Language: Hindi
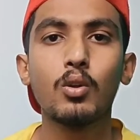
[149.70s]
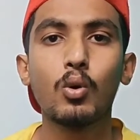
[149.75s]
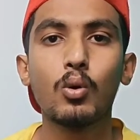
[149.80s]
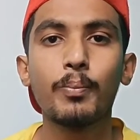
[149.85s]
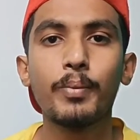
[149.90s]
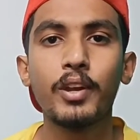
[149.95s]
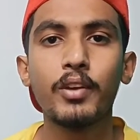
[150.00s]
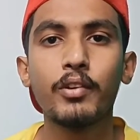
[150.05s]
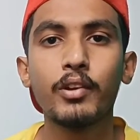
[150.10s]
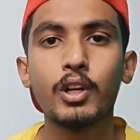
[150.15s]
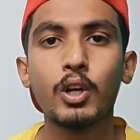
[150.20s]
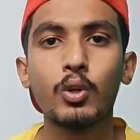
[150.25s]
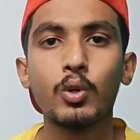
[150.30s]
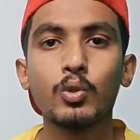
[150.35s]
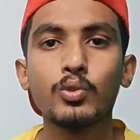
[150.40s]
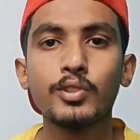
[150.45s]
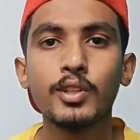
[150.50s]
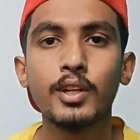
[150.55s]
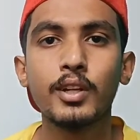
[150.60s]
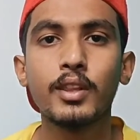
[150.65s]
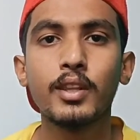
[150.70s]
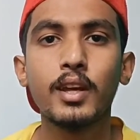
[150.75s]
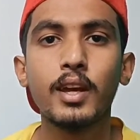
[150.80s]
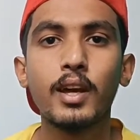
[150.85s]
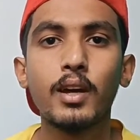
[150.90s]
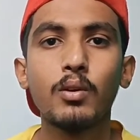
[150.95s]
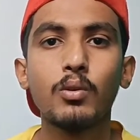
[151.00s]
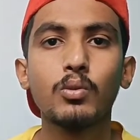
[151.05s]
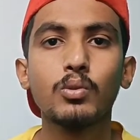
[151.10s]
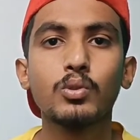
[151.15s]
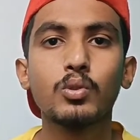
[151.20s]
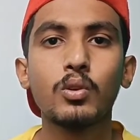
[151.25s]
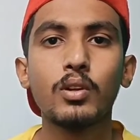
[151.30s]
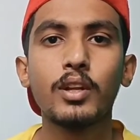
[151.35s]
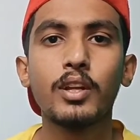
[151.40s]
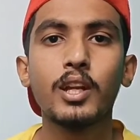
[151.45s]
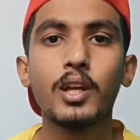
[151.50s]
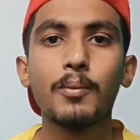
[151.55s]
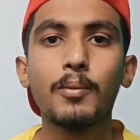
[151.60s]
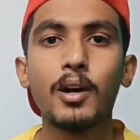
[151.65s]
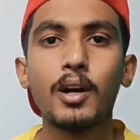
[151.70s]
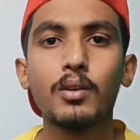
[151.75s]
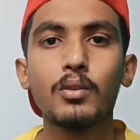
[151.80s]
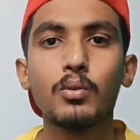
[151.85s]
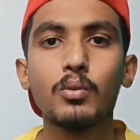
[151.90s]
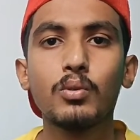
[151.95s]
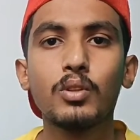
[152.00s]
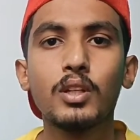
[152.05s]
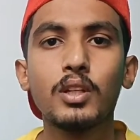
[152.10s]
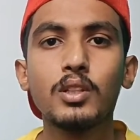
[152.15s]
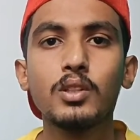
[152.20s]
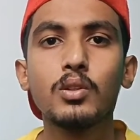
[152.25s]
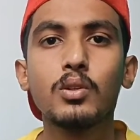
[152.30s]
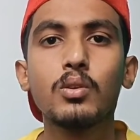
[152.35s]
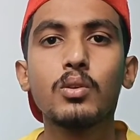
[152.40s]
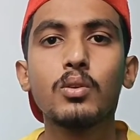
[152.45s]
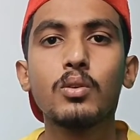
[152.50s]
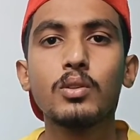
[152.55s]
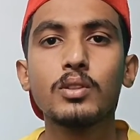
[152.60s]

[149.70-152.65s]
लोग प्री वर्कआउट यूज़ करते हैं उसको लेने के बाद उनकी जो